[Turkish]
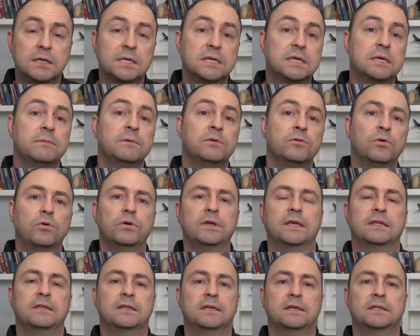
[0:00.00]

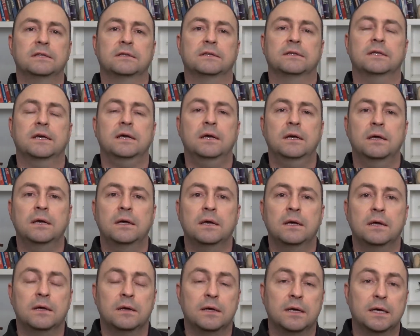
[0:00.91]
2017 yılında
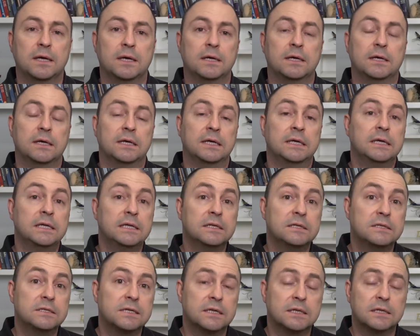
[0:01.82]
e,
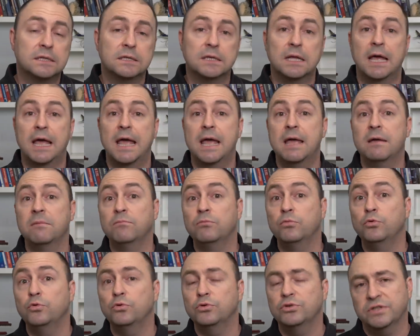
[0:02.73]
İngilizlerin
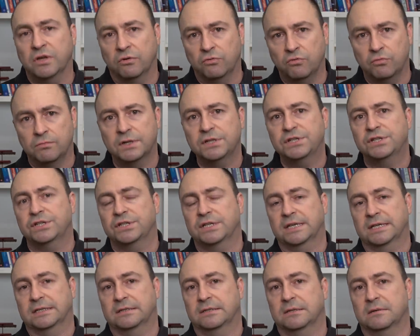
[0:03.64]
en büyük savunma
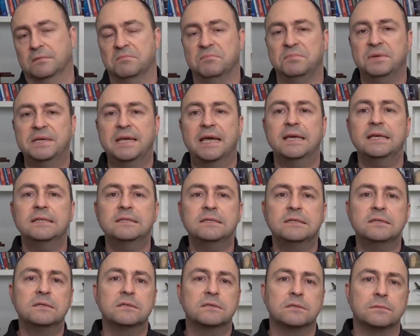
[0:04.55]
şirketi BAE
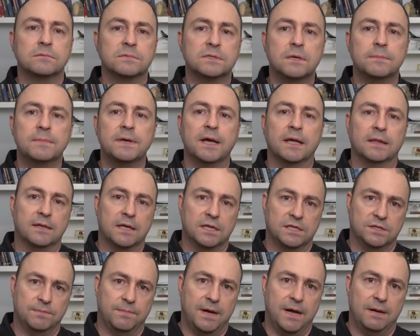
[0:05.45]
Systems'la bir
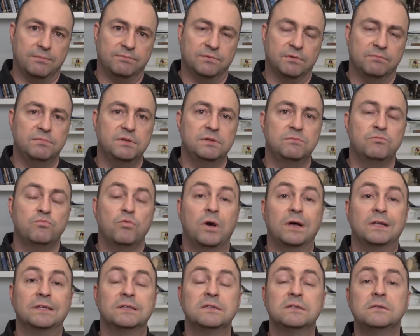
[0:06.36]
anlaşma yaptı. Bir
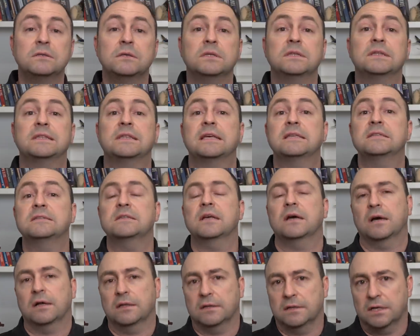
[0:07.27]
mühendislik
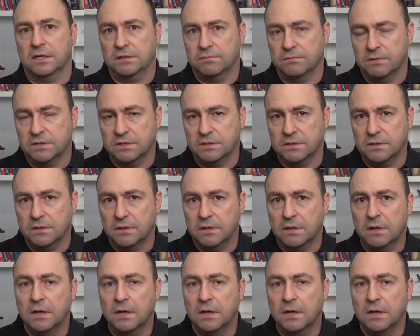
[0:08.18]
destek anlaşması.